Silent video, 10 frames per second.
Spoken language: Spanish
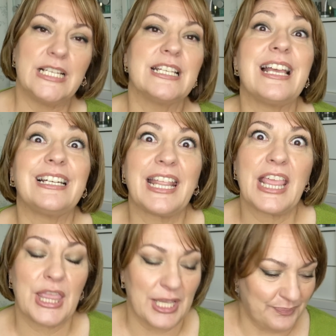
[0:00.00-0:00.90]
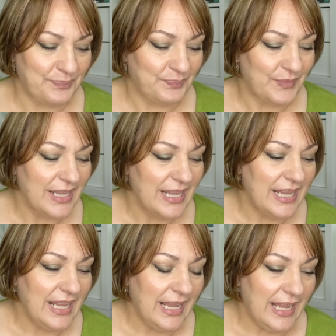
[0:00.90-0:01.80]
Se agradece.
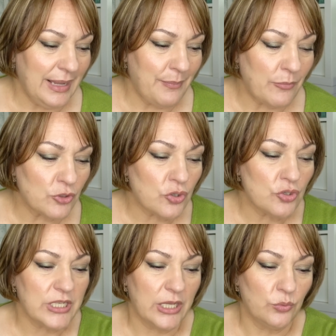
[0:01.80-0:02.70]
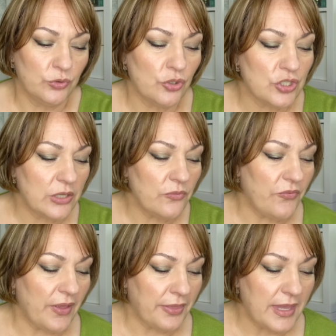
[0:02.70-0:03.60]
Eh, vamos con serum, dos serum
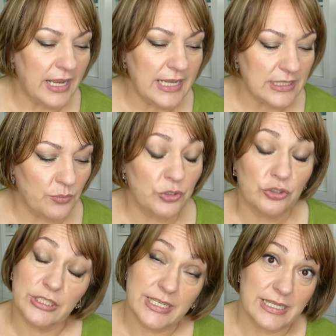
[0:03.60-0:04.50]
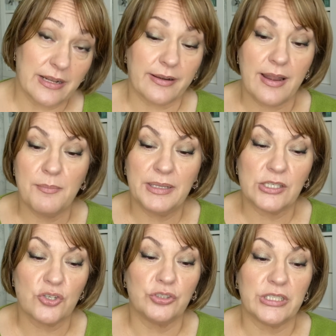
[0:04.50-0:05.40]
faciales, bueno, tres,
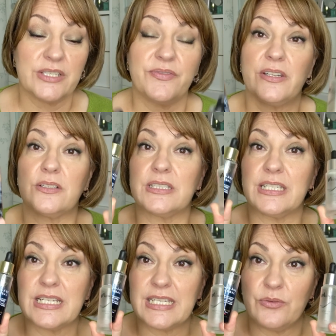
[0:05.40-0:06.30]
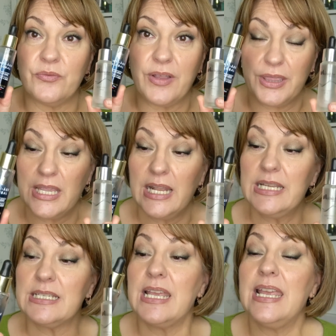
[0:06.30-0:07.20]
realmente son tres, tres serum
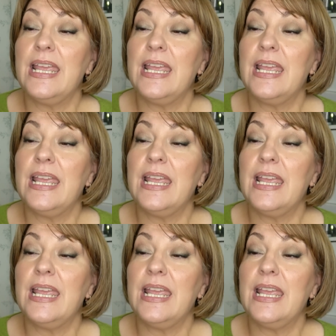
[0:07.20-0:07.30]
faciales.